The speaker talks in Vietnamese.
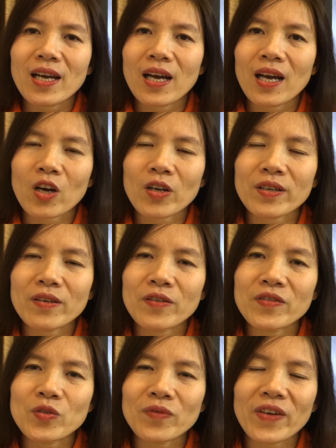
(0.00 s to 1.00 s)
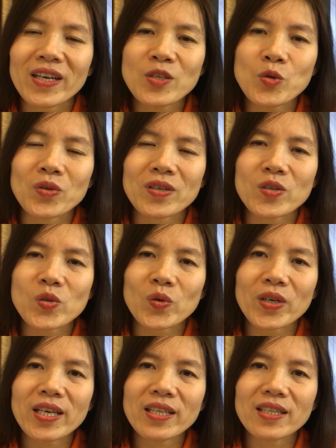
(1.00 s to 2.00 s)
À, còn đối với các chủ ngữ số
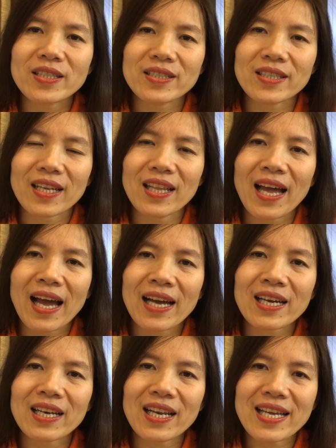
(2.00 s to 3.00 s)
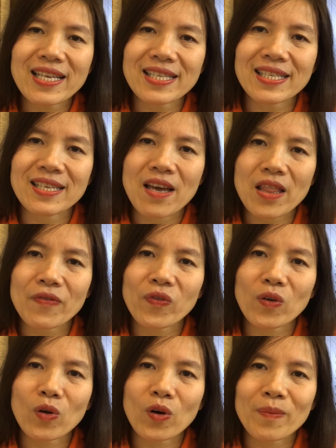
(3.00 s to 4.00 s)
ít sẽ là cleans the
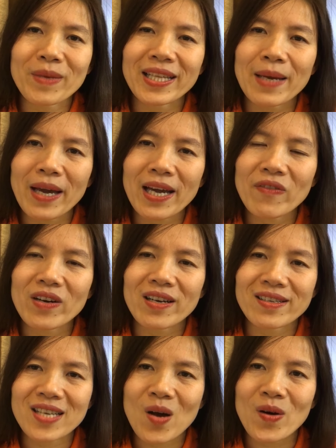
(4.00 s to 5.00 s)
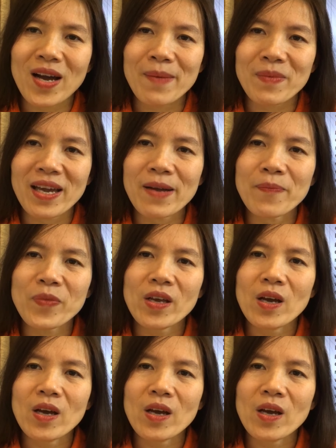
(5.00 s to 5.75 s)
floor mình thêm s vào đằng sau các em nhé